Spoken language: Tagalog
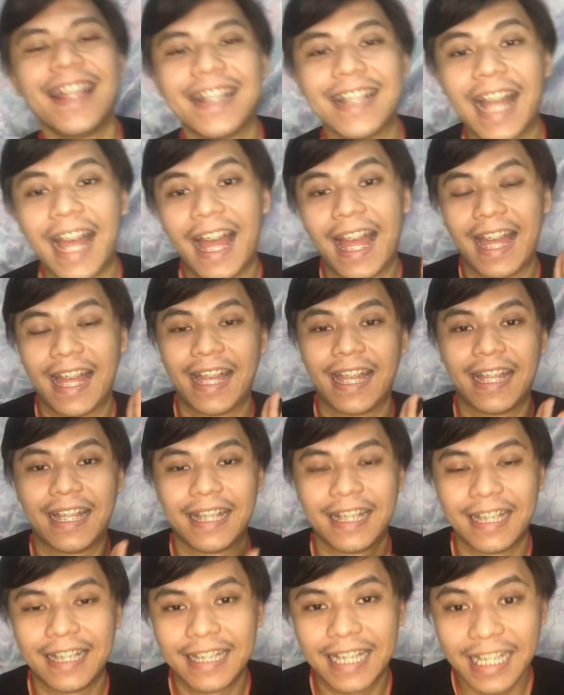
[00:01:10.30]

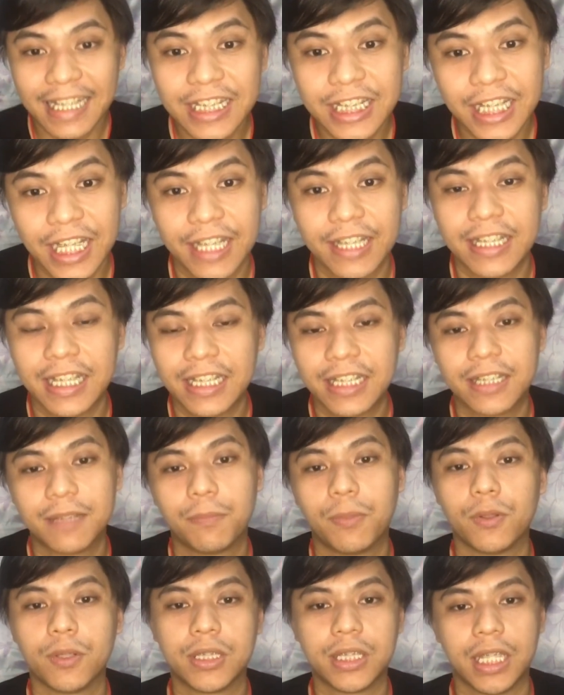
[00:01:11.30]
uh, nag-share din
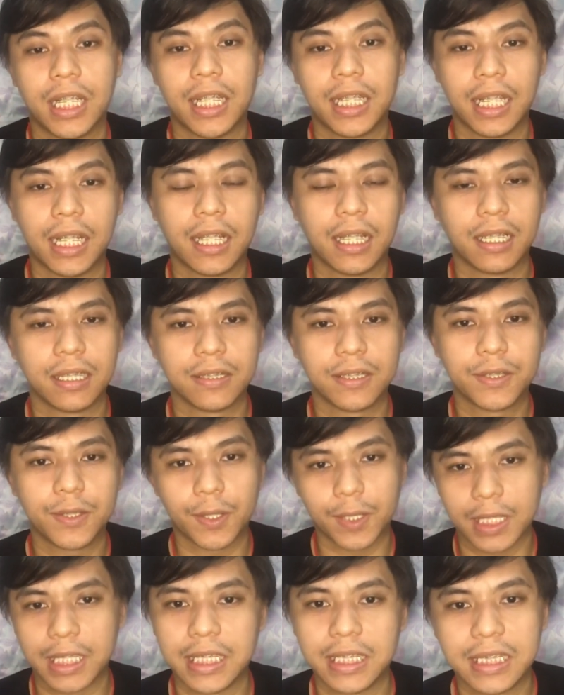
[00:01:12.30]
po siya ng
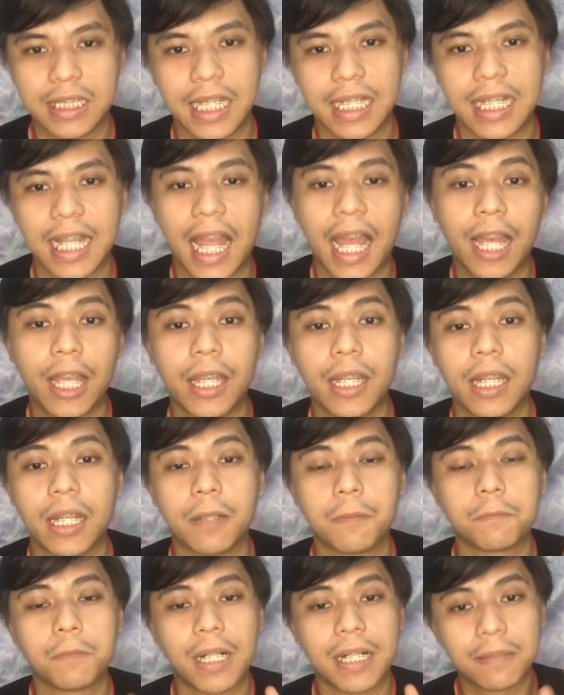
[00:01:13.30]
stories niya na
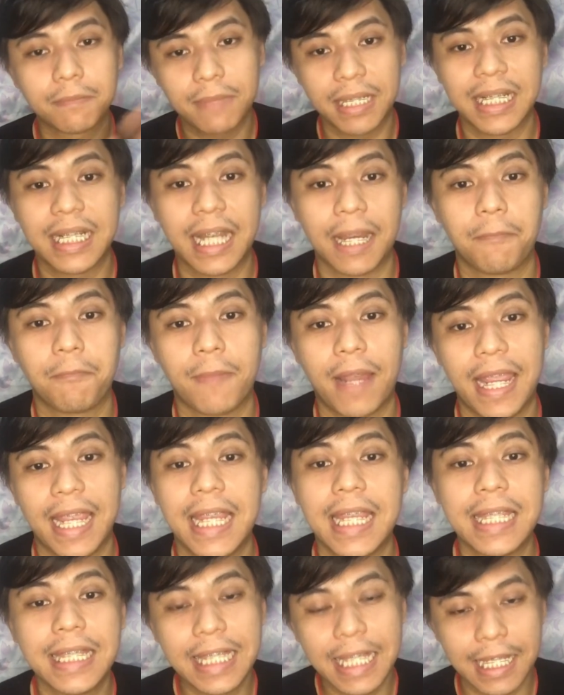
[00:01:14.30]
um, ang makeup ay
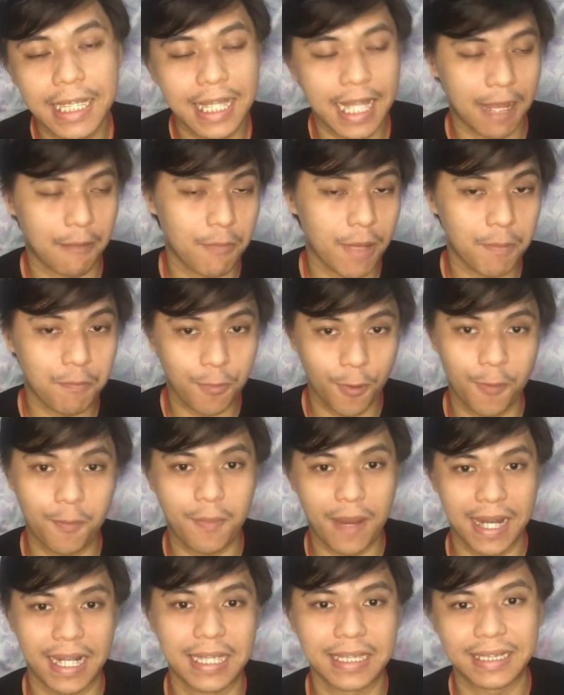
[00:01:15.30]
hindi lamang po
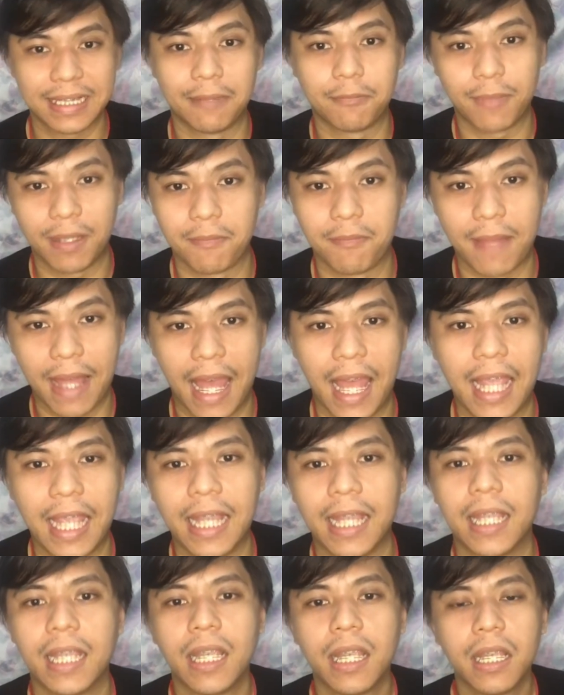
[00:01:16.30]
para sa
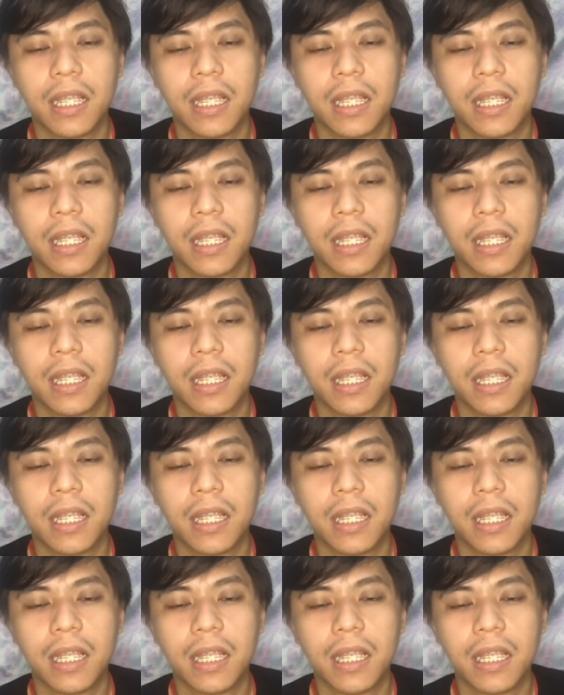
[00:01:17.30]
babae.